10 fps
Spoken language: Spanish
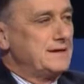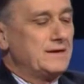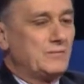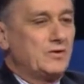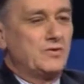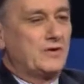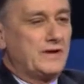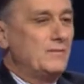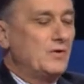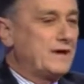Cuando
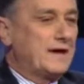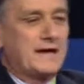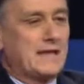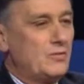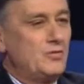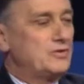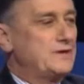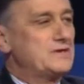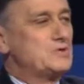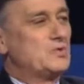creemos que cada uno
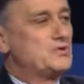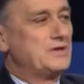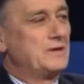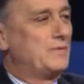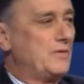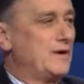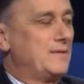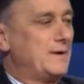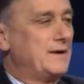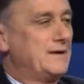tiene solución del
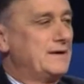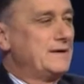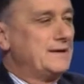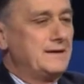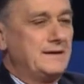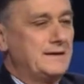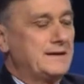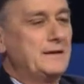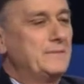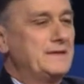problema, eh,
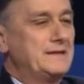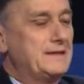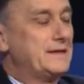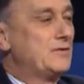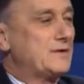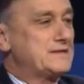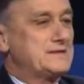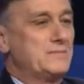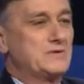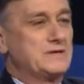realmente lo que
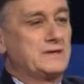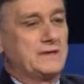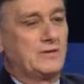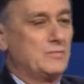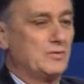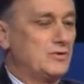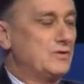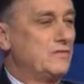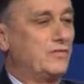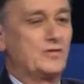hacemos es tener un montón
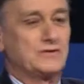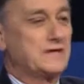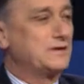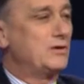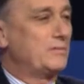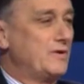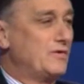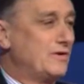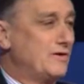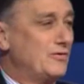de focos
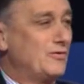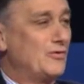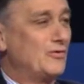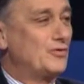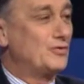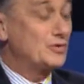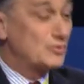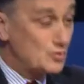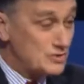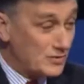ectópicos que no
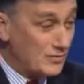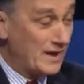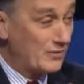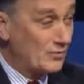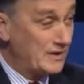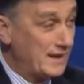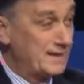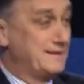constituyen una unidad.